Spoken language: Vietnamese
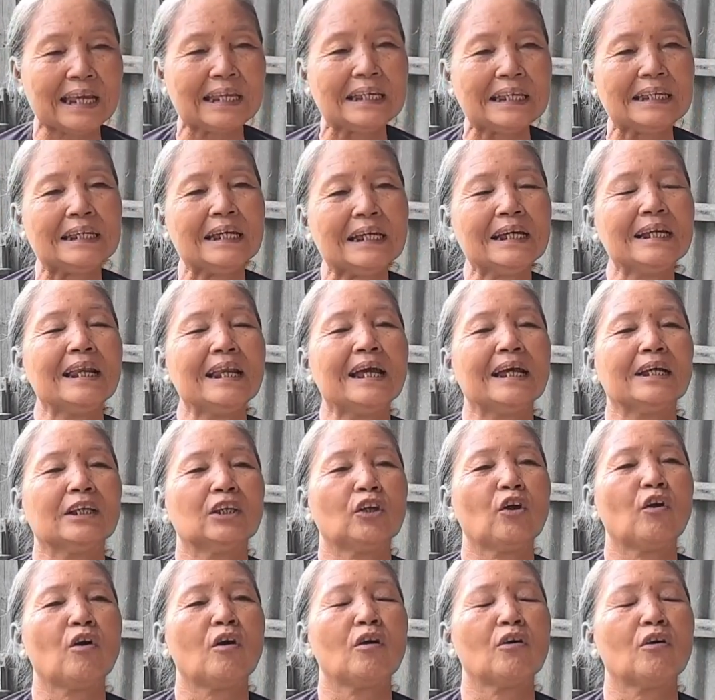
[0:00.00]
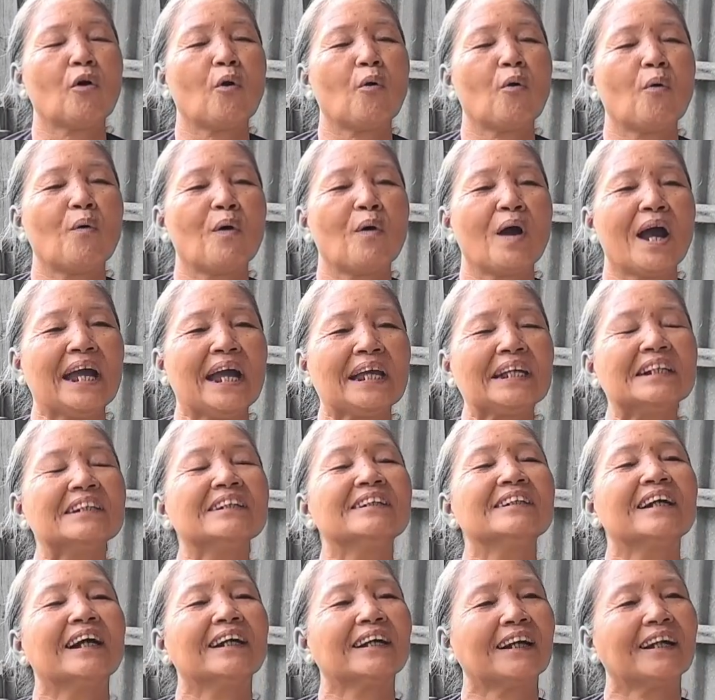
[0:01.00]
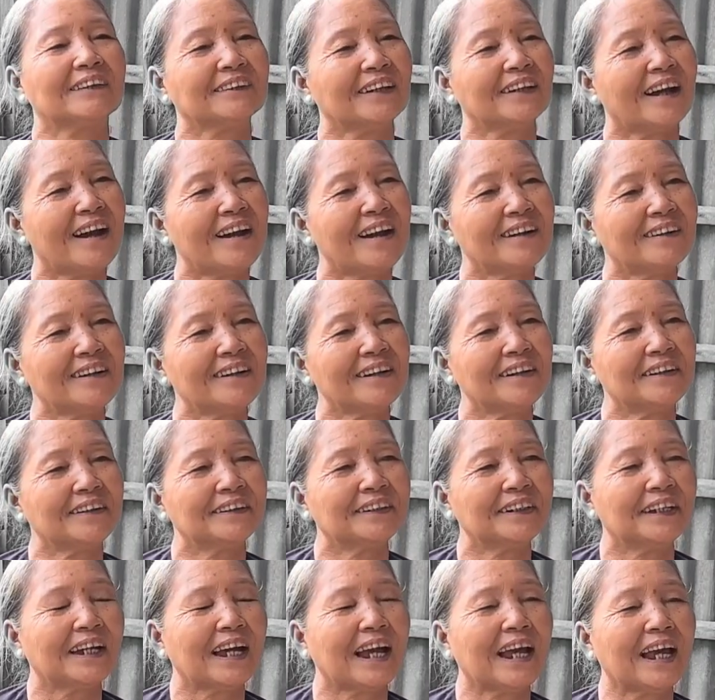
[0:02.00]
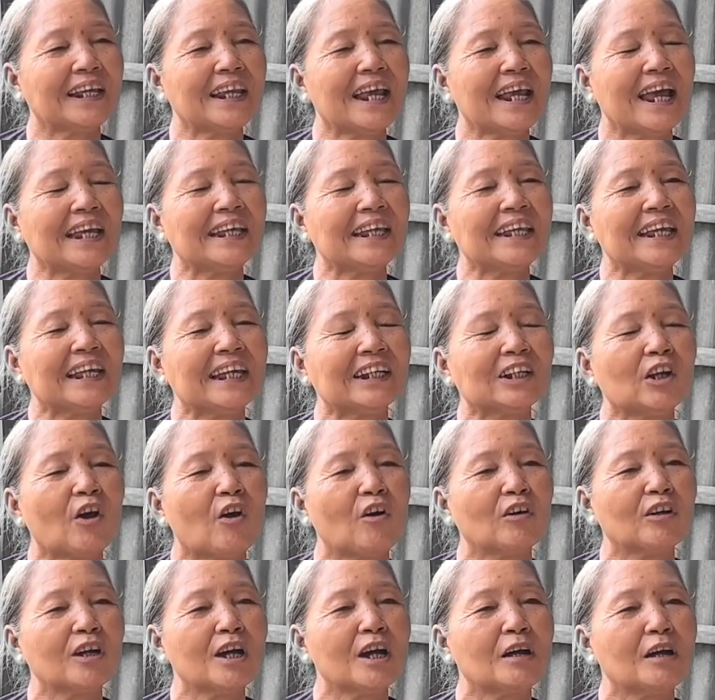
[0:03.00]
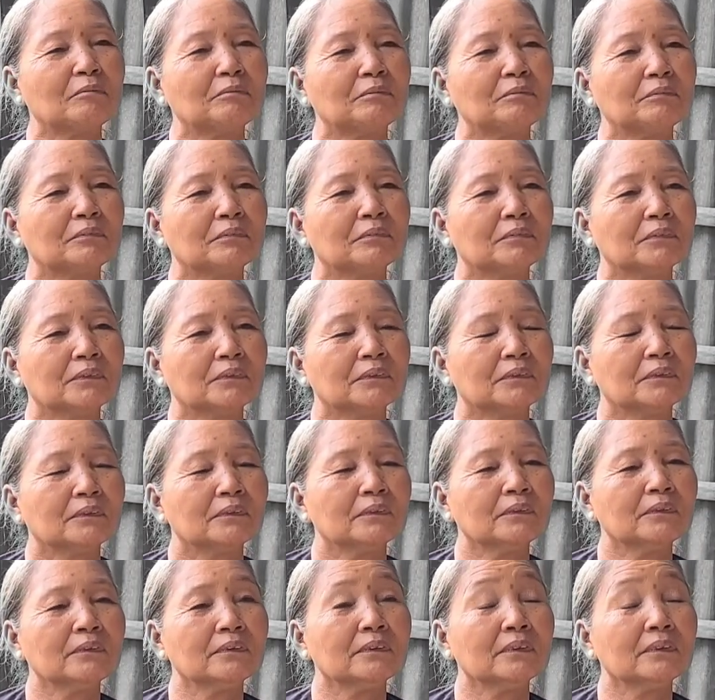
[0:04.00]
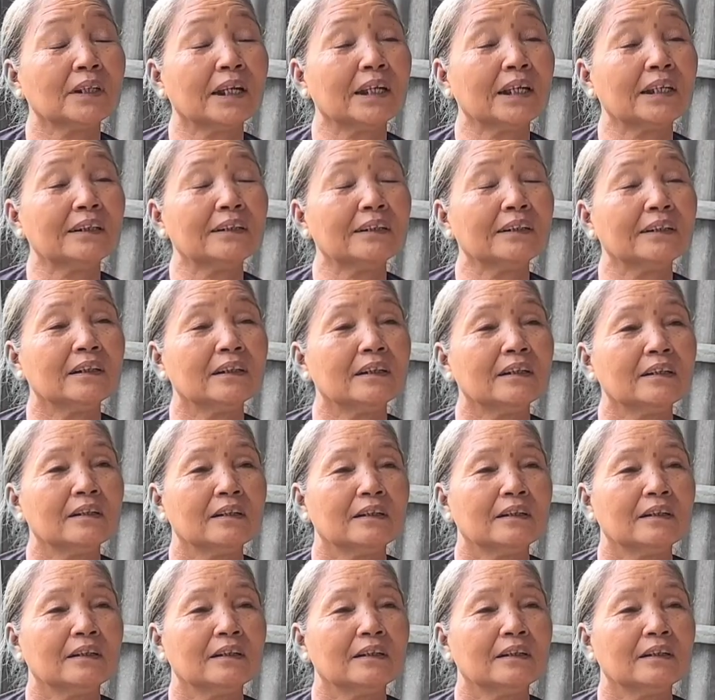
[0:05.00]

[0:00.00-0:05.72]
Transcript: thầy là cho cô Hai Gương ở Cần Thơ đó, dạ. Anh Hai nghe đoạn đó không? Dạ. Thầy đó,